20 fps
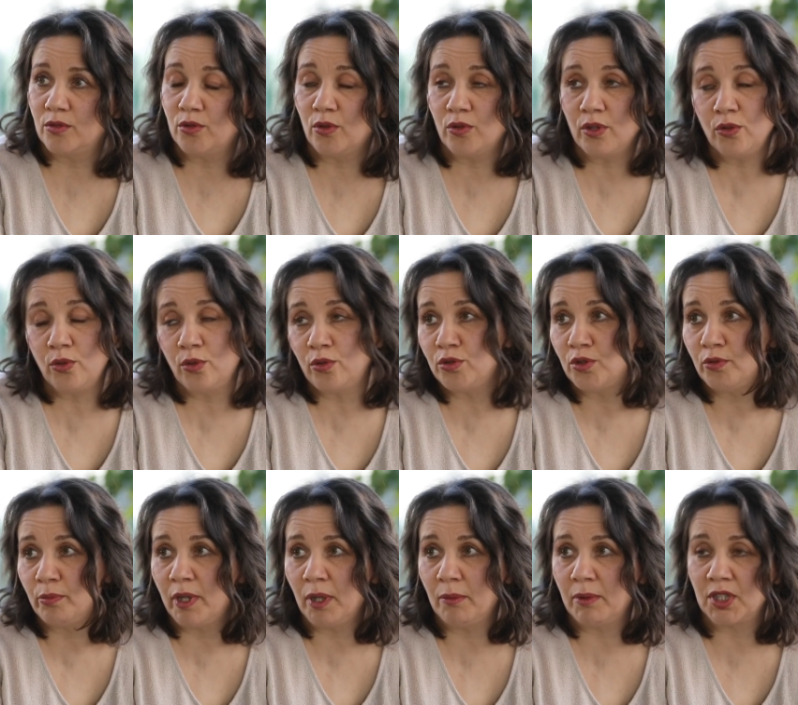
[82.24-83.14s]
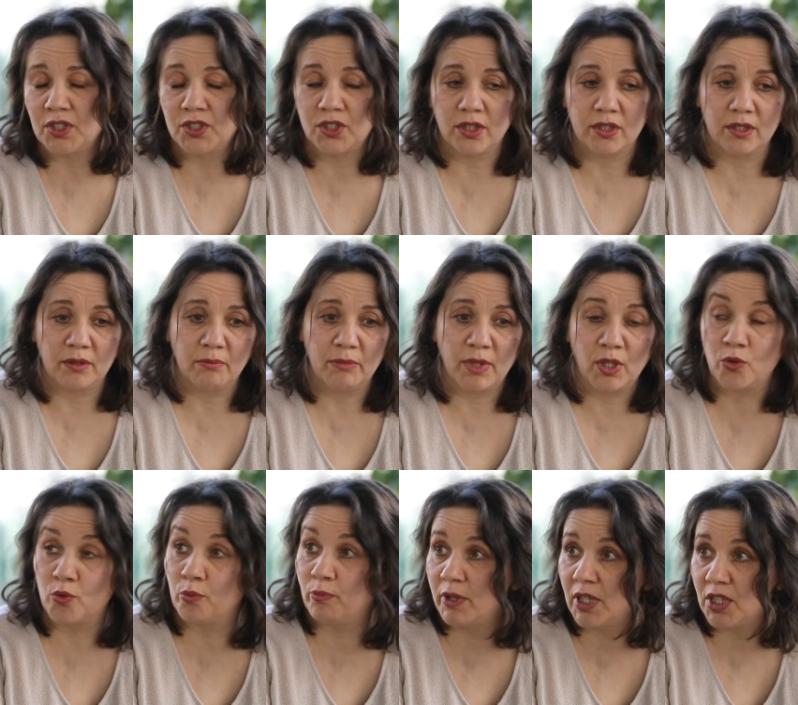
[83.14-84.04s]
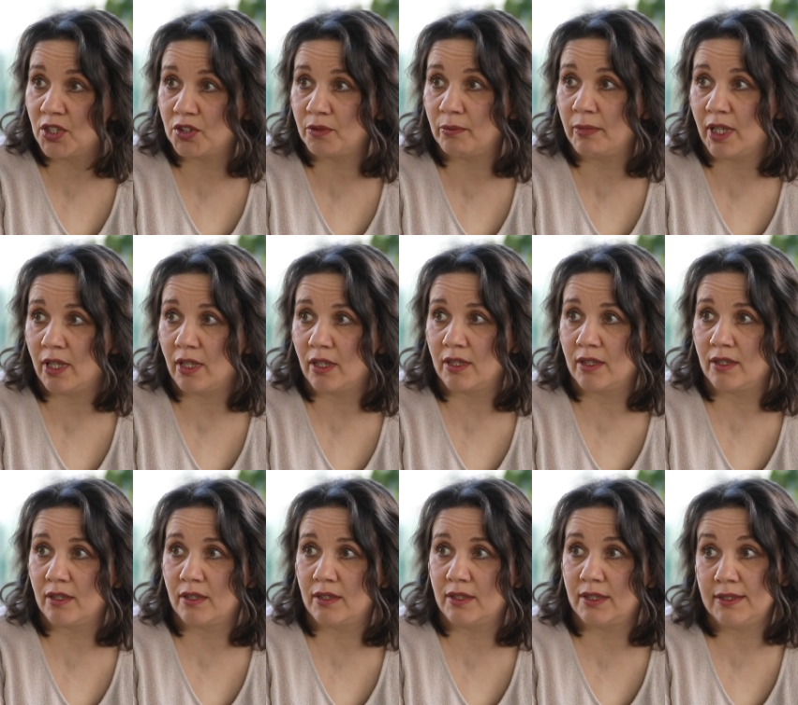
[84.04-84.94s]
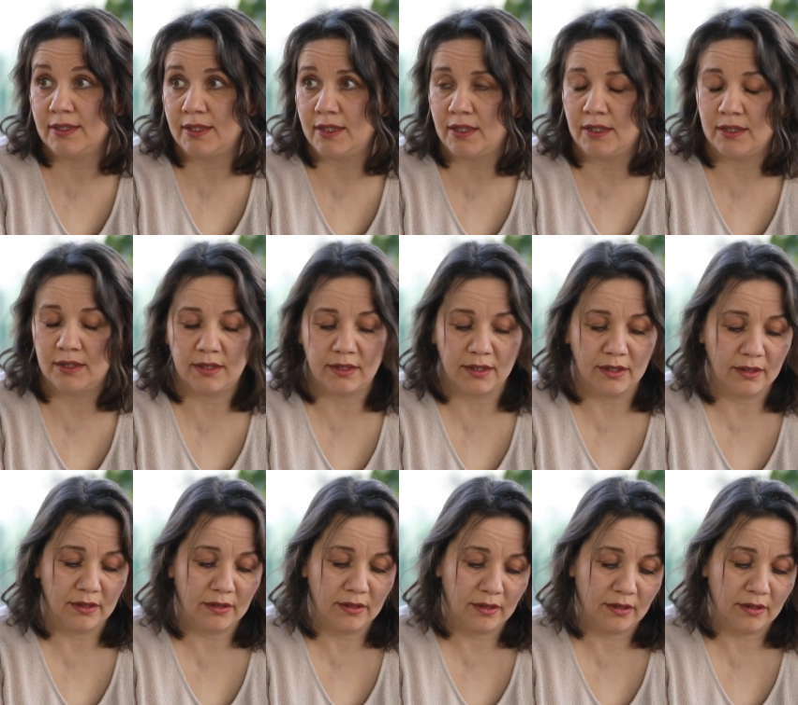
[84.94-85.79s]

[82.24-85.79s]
Sonra görüşmeye başladık mektuplaşmaya gizli gizli